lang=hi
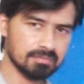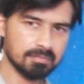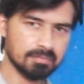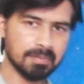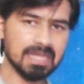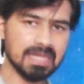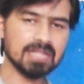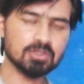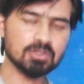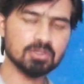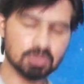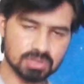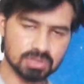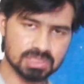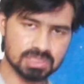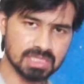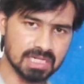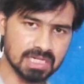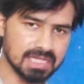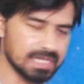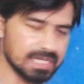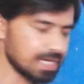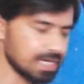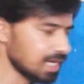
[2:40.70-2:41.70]
पहले तो
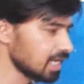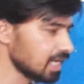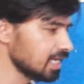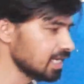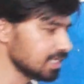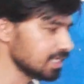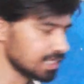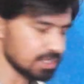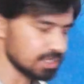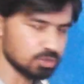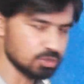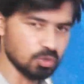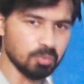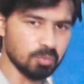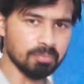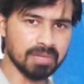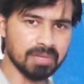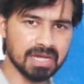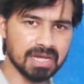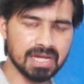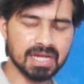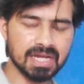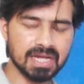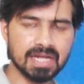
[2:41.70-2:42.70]
तसली कर लें कि जो
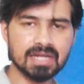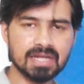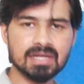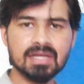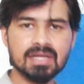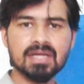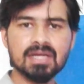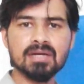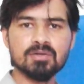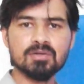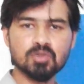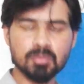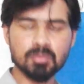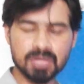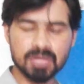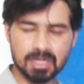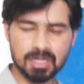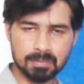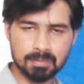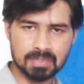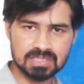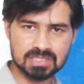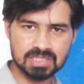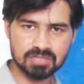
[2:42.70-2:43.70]
मैं जो
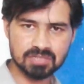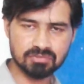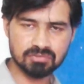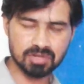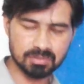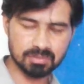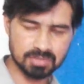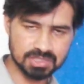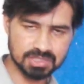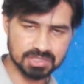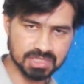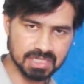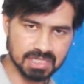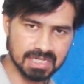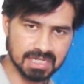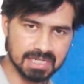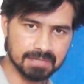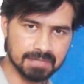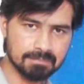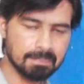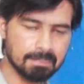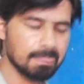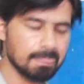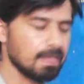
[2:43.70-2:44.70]
मेरे पास इन्फॉर्मेशन
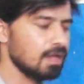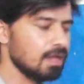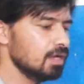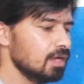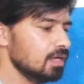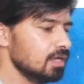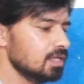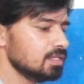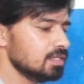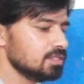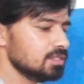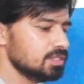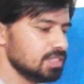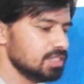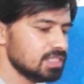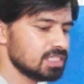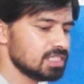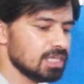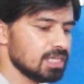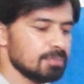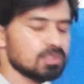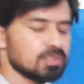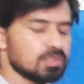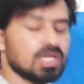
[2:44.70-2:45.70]
है
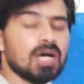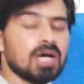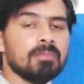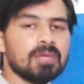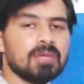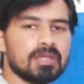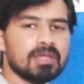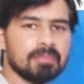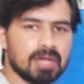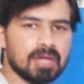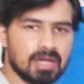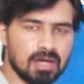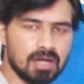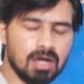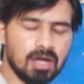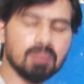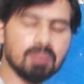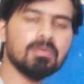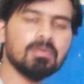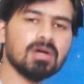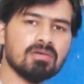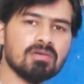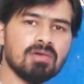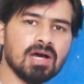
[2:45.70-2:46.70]
जिसके मुताबिक मैं
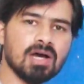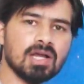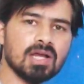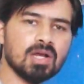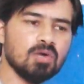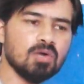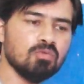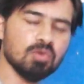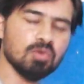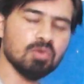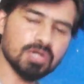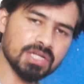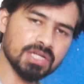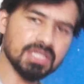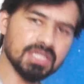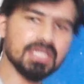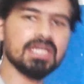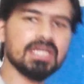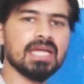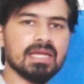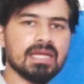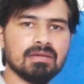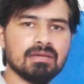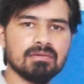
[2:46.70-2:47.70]
काम करवा रहा हूँ वो
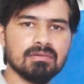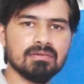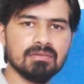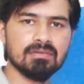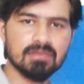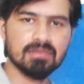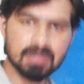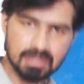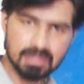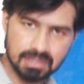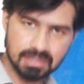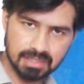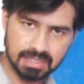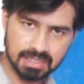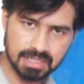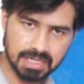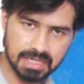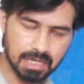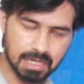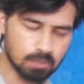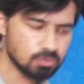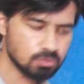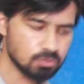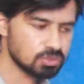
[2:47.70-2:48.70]
ठीक है
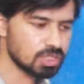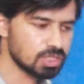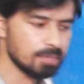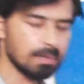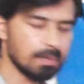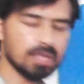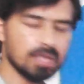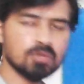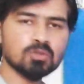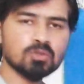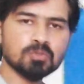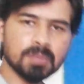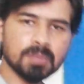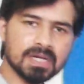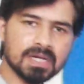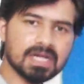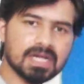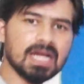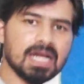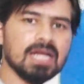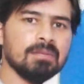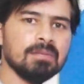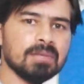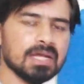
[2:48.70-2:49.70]
ठीक है उसके बाद उस पर
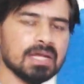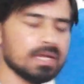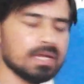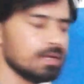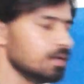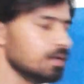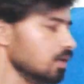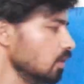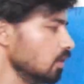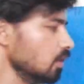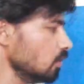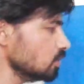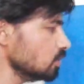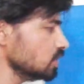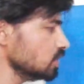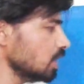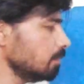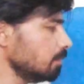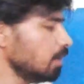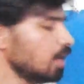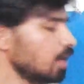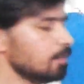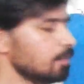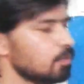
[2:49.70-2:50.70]
कायम रहें
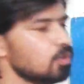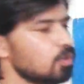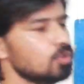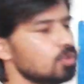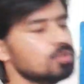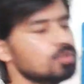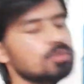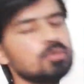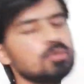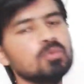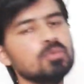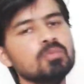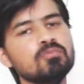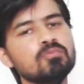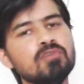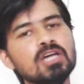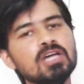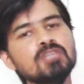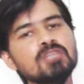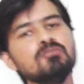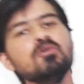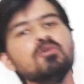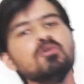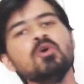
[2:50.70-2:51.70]
जब आपको
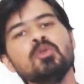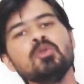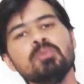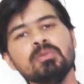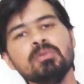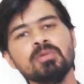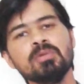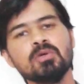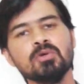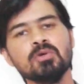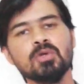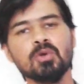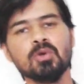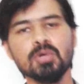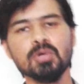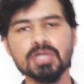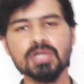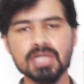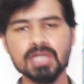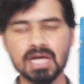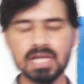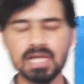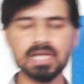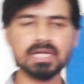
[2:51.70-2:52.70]
फर्स्ट फ्लोर पे भी कोई
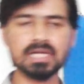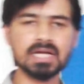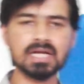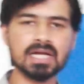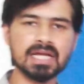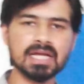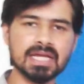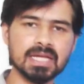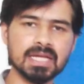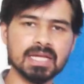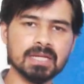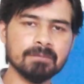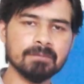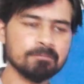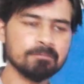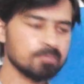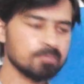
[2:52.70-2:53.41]
रोड़ी डालने का कहे